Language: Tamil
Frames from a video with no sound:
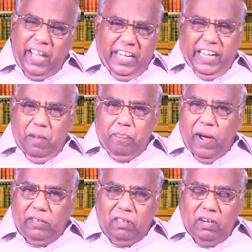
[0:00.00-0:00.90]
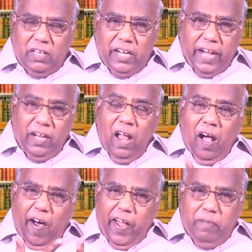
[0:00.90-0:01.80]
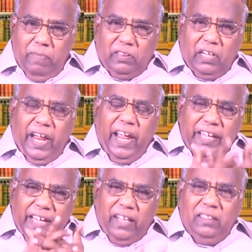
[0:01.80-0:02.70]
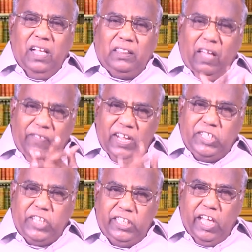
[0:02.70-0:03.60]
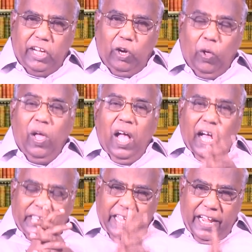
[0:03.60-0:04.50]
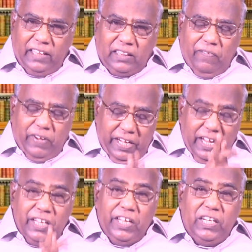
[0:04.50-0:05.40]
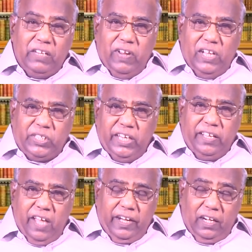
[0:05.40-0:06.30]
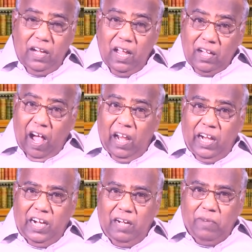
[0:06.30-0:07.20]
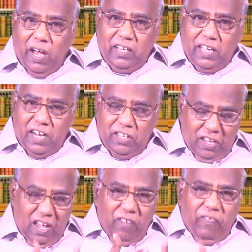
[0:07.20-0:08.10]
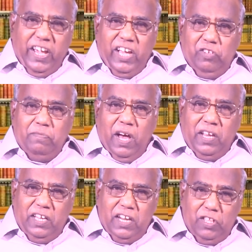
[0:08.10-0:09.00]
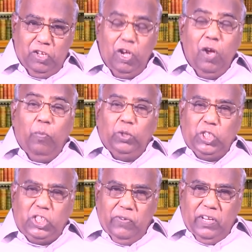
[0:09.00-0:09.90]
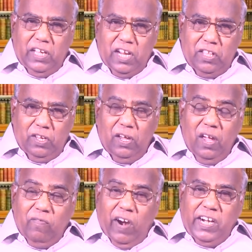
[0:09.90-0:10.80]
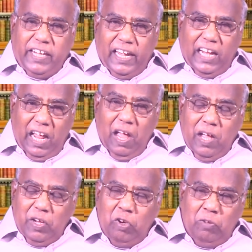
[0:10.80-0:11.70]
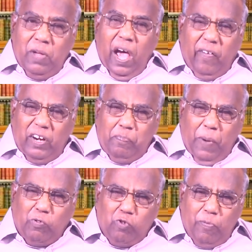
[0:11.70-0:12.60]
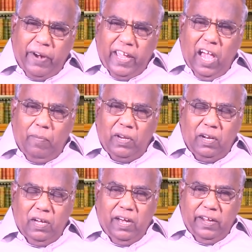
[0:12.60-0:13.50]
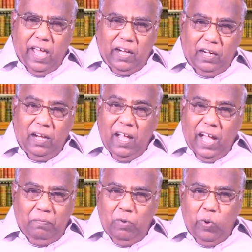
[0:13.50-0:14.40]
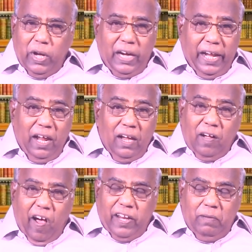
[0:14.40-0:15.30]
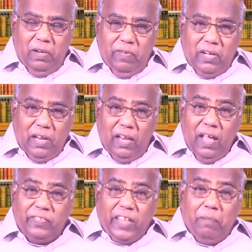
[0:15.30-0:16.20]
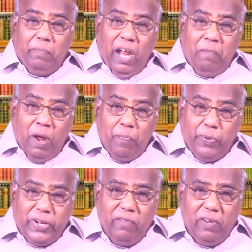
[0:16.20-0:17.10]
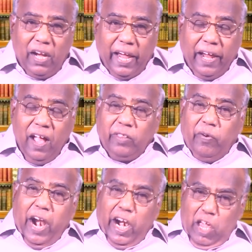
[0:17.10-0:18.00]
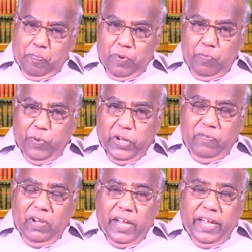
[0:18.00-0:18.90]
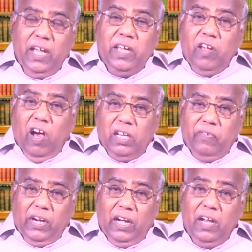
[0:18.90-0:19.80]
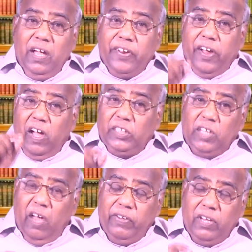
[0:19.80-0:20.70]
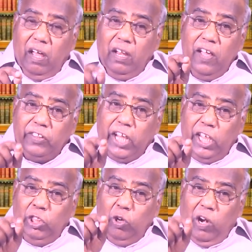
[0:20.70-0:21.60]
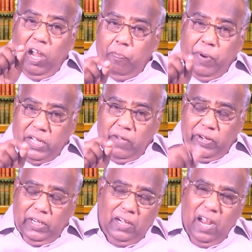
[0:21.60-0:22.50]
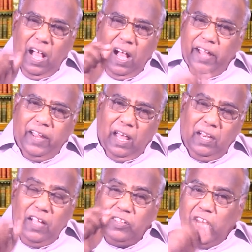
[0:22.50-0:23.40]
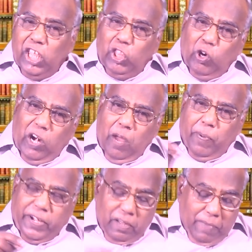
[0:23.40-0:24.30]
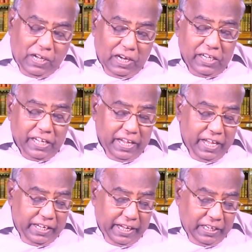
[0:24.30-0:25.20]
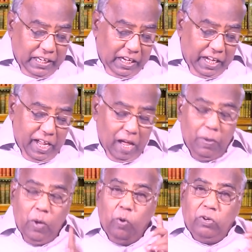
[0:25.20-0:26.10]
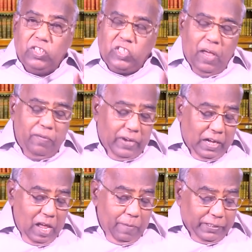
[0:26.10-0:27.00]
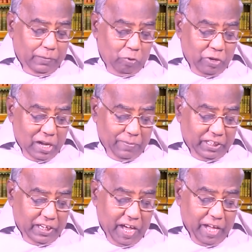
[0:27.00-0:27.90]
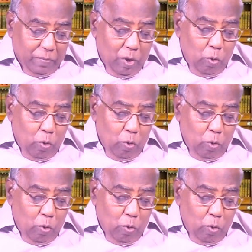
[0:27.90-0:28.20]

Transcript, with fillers: அநேகரை பார்த்திருக்கிறேன் ஆரம்பத்தில் எந்த தவறை செய்தார்களோ அதே தவறை இன்று வரை செய்கிறார்கள் காலங்கள் மாறுகிறது வயது மாறுகிறது முதிர்ச்சி வருகிறது வாழ்க்கையில் இன்னும் அவர்கள் பக்குவமடையாமல் இருக்கிறார்கள் அன்பு ஊழிகளே காரணம் என்னவென்றால் தன் மேன்மை புரியவில்லை தன்னுடைய அழைப்பு புரியவில்லை யார் இவர்கள் ராஜாவினால் தெரிந்து கொள்ளப்பட்டவர்கள் ஆனால் தெரிந்து கொள்ளப்பட்ட மக்களுக்கு என்ன இல்லையாம் ஒன்று சாமவேல் பதிமூன்றாம் அதிகாரம்